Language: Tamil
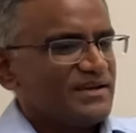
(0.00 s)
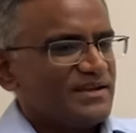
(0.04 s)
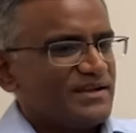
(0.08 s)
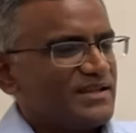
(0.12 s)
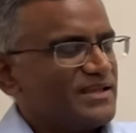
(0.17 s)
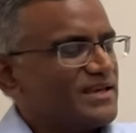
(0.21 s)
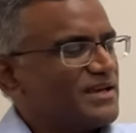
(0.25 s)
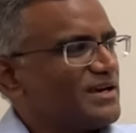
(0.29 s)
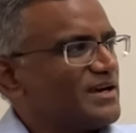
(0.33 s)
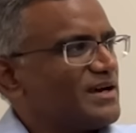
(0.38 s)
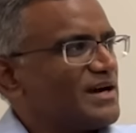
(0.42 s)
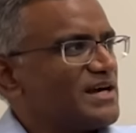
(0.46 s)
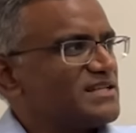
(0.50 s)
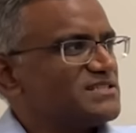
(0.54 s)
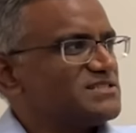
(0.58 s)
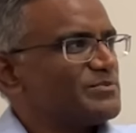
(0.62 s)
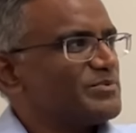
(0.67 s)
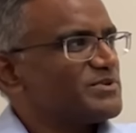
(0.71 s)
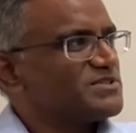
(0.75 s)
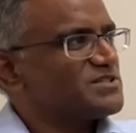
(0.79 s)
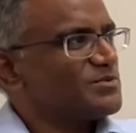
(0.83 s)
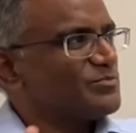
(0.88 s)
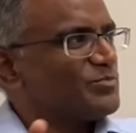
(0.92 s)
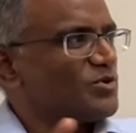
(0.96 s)
நீங்கள் அஞ்சு
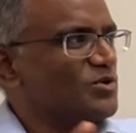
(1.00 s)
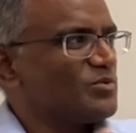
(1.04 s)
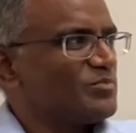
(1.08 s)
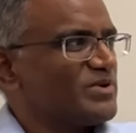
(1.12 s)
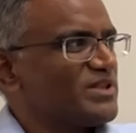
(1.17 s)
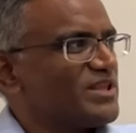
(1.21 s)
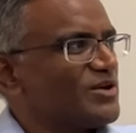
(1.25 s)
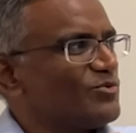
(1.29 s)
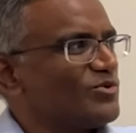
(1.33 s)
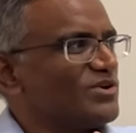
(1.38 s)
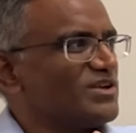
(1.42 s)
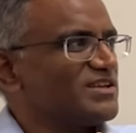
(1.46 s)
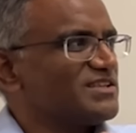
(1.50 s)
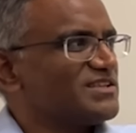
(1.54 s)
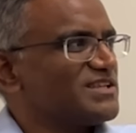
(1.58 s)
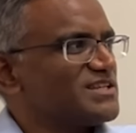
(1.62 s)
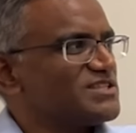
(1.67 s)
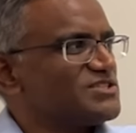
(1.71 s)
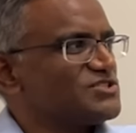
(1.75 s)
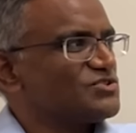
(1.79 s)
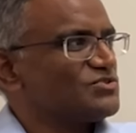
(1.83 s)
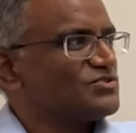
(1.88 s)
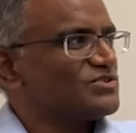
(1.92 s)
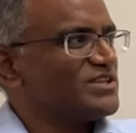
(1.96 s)
பர்சன்ட் போகும்போதே உங்களுக்கு
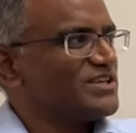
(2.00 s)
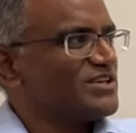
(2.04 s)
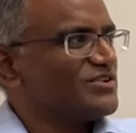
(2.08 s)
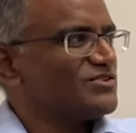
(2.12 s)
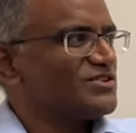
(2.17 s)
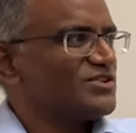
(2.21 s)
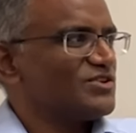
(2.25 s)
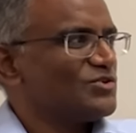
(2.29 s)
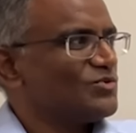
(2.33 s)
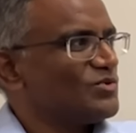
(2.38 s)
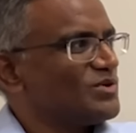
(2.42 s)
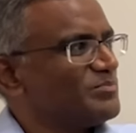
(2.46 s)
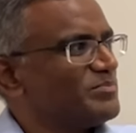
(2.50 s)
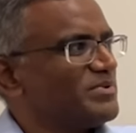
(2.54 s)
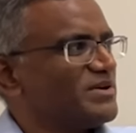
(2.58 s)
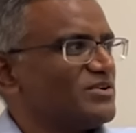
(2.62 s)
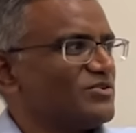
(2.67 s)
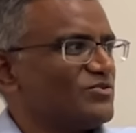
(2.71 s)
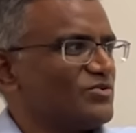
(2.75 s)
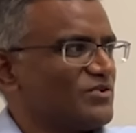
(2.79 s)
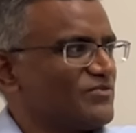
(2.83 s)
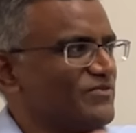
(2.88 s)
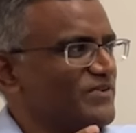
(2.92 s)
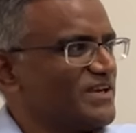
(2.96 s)
தெரிஞ்சிடும் நீங்கள் வந்து யூ வில்
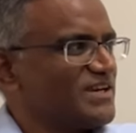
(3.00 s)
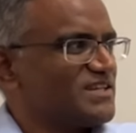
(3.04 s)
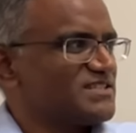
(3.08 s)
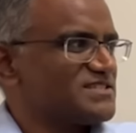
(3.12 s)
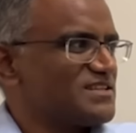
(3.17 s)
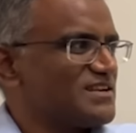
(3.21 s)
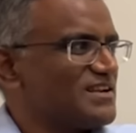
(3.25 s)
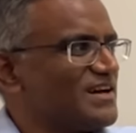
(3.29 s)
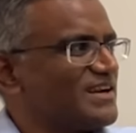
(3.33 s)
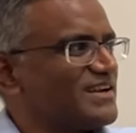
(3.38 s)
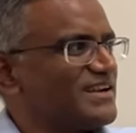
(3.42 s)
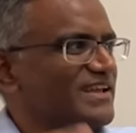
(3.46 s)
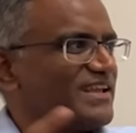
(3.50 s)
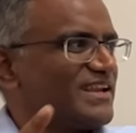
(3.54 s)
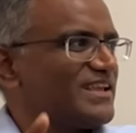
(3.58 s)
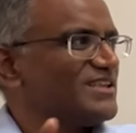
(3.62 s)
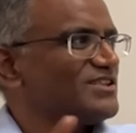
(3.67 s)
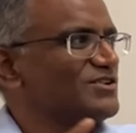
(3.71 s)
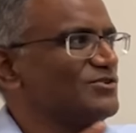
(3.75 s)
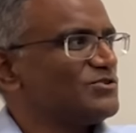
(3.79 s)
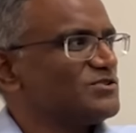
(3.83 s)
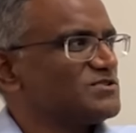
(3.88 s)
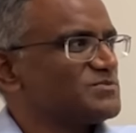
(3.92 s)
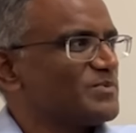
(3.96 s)
பேர்ன் யுவர் ஃபிங்கர்ஸ் எல்லாம்
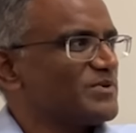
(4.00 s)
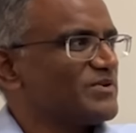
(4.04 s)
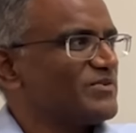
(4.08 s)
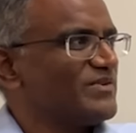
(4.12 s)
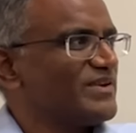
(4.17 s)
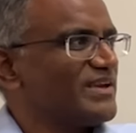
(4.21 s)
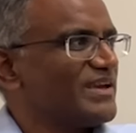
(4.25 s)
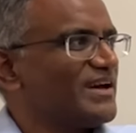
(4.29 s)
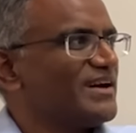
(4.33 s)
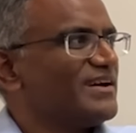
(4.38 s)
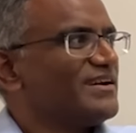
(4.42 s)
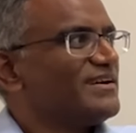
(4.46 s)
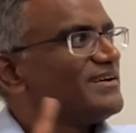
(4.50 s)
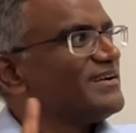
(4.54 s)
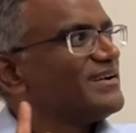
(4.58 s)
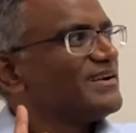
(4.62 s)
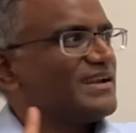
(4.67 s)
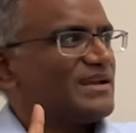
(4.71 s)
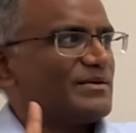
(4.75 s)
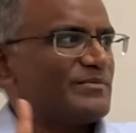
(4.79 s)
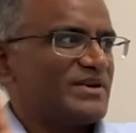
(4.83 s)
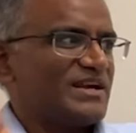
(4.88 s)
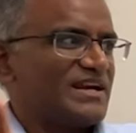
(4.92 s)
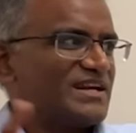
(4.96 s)
நிறைய இது லூஸ் பண்ணுவீங்க
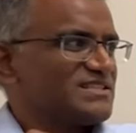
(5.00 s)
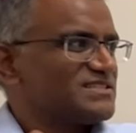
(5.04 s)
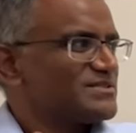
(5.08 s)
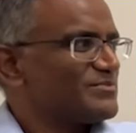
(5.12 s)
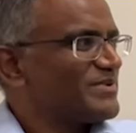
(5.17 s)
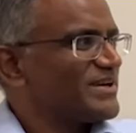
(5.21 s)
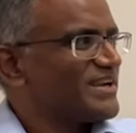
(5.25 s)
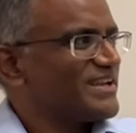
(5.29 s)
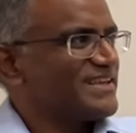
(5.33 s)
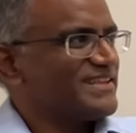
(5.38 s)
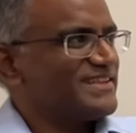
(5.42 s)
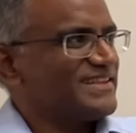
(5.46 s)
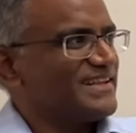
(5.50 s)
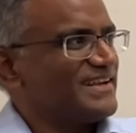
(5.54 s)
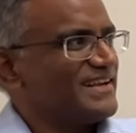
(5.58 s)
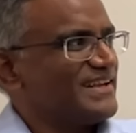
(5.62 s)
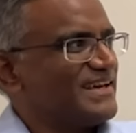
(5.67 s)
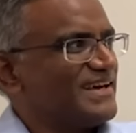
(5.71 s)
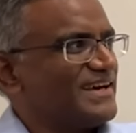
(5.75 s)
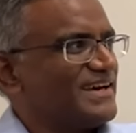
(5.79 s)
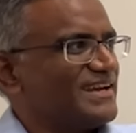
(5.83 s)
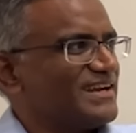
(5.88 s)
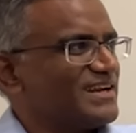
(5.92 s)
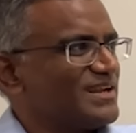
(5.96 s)
நம்ம நினச்ச மாதிரி இது
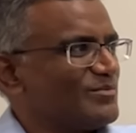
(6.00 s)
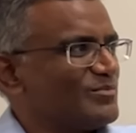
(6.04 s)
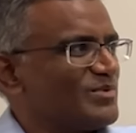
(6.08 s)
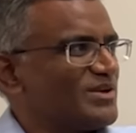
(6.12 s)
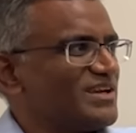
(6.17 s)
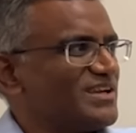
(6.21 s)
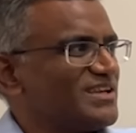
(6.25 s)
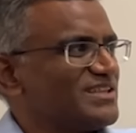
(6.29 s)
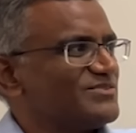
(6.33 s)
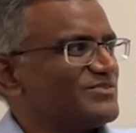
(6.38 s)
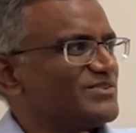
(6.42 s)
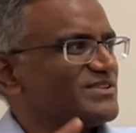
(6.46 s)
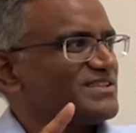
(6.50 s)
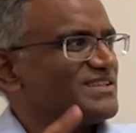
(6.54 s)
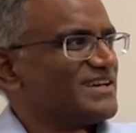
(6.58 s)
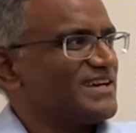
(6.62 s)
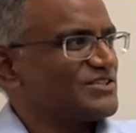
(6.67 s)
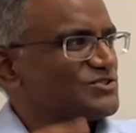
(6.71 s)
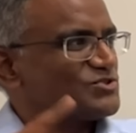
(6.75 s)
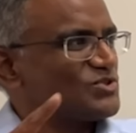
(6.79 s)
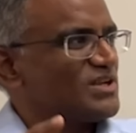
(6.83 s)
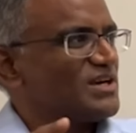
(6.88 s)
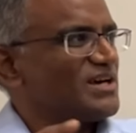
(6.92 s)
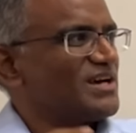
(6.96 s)
இல்லை நம்ம இது வந்து
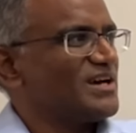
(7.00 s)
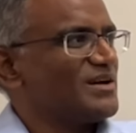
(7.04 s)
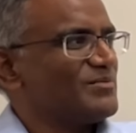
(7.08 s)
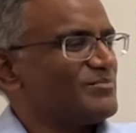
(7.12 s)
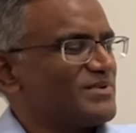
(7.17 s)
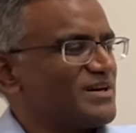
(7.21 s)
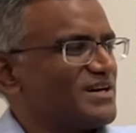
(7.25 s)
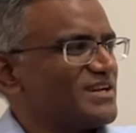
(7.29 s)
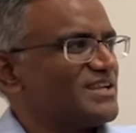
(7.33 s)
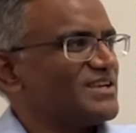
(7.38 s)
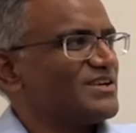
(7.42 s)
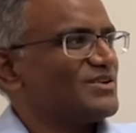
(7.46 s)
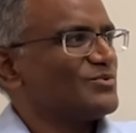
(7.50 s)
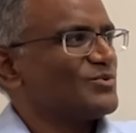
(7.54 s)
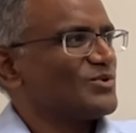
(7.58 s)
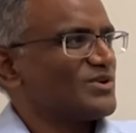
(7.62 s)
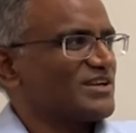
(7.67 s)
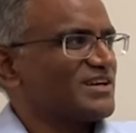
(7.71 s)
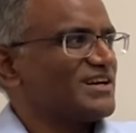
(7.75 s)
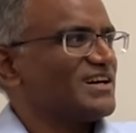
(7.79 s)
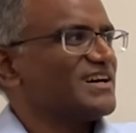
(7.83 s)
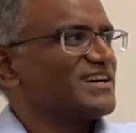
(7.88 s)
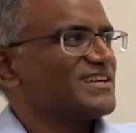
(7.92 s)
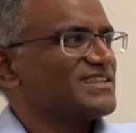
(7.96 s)
ஆக்சுவலாக மாறி
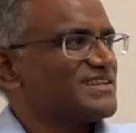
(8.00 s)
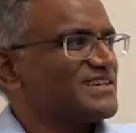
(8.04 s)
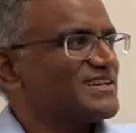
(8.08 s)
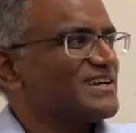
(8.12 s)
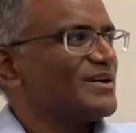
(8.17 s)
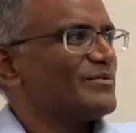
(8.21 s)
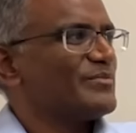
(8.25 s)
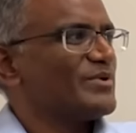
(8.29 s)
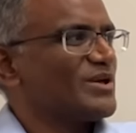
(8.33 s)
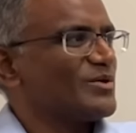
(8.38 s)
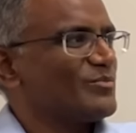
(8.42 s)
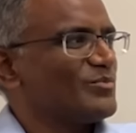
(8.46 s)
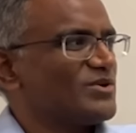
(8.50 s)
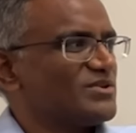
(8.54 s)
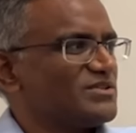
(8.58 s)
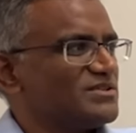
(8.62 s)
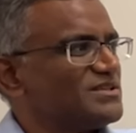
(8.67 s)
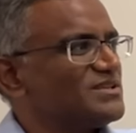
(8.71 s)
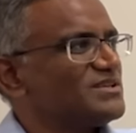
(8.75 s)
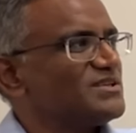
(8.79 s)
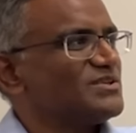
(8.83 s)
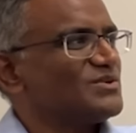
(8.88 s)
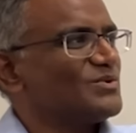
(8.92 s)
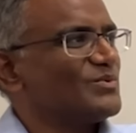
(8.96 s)
ஒர்க் ஆகுது அப்படிங்கும்போது
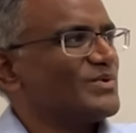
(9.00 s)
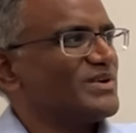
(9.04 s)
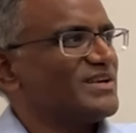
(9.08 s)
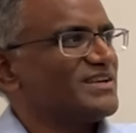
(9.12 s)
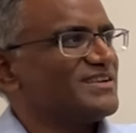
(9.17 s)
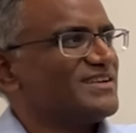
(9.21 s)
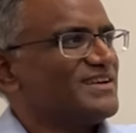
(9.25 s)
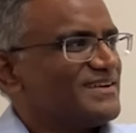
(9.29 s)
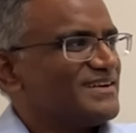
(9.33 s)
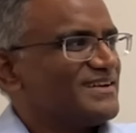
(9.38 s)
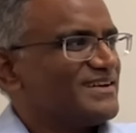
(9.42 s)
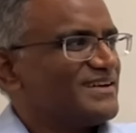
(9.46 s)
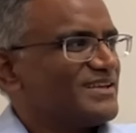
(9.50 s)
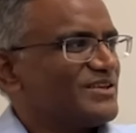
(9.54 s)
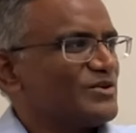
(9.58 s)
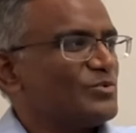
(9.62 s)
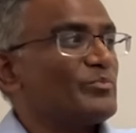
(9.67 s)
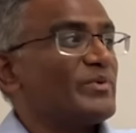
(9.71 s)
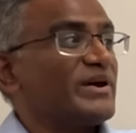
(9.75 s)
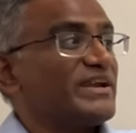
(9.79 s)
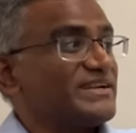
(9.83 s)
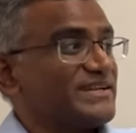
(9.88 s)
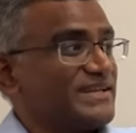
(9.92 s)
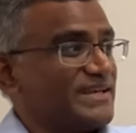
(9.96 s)
யூ வில் யூ
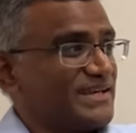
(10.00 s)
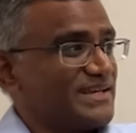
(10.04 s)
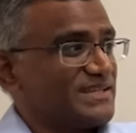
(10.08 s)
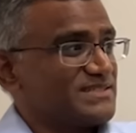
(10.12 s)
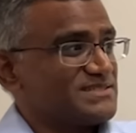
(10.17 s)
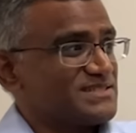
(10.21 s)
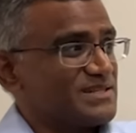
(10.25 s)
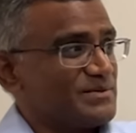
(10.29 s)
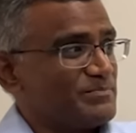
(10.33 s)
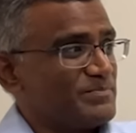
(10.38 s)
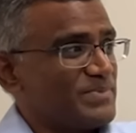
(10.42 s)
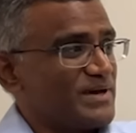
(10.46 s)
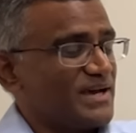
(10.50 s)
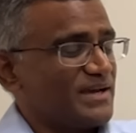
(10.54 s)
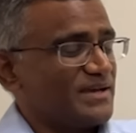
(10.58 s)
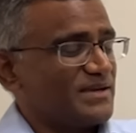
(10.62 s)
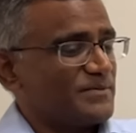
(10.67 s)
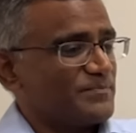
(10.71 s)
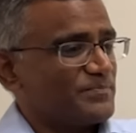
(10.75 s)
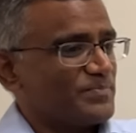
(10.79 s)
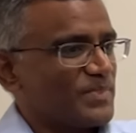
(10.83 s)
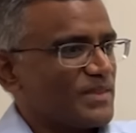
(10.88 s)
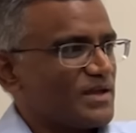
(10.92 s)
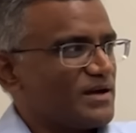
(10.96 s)
மைட் டேக் அ ஸ்டெப் பேக்
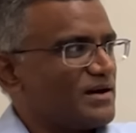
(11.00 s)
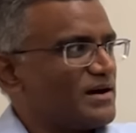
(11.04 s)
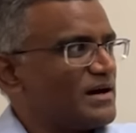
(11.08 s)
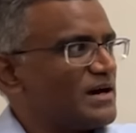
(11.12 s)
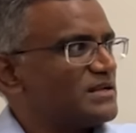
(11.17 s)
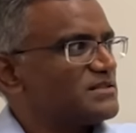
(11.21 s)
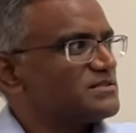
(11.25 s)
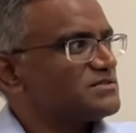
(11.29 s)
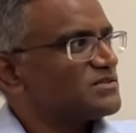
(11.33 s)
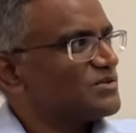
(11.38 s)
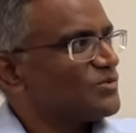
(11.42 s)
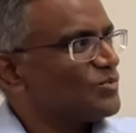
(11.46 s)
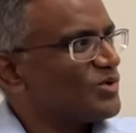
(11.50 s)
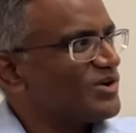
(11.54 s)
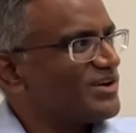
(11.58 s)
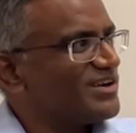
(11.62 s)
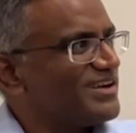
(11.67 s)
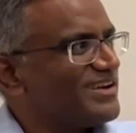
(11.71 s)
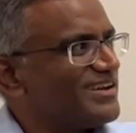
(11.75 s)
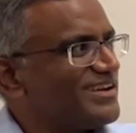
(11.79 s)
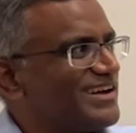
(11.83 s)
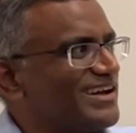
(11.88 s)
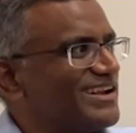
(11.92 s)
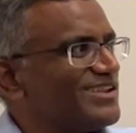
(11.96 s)
ஆர்
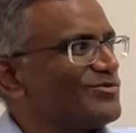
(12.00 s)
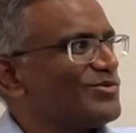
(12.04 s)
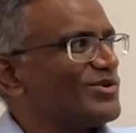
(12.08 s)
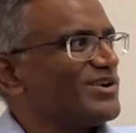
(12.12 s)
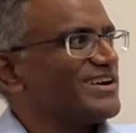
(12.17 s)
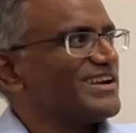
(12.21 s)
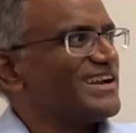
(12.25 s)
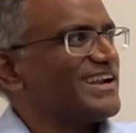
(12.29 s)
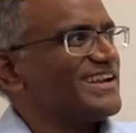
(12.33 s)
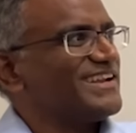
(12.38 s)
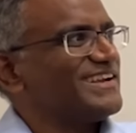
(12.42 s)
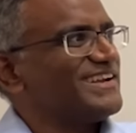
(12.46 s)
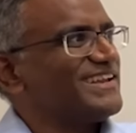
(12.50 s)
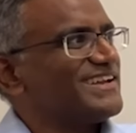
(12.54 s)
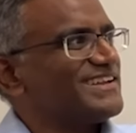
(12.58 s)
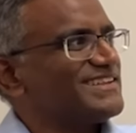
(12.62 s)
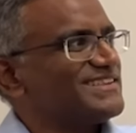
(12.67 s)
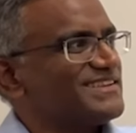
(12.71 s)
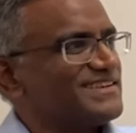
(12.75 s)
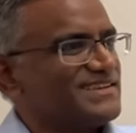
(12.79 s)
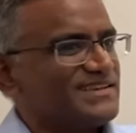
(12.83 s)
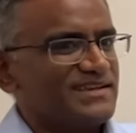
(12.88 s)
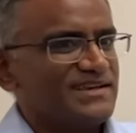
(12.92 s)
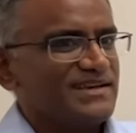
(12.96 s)
உங்கள் உங்கள் நல்ல
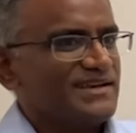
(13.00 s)
நேரத்துக்கு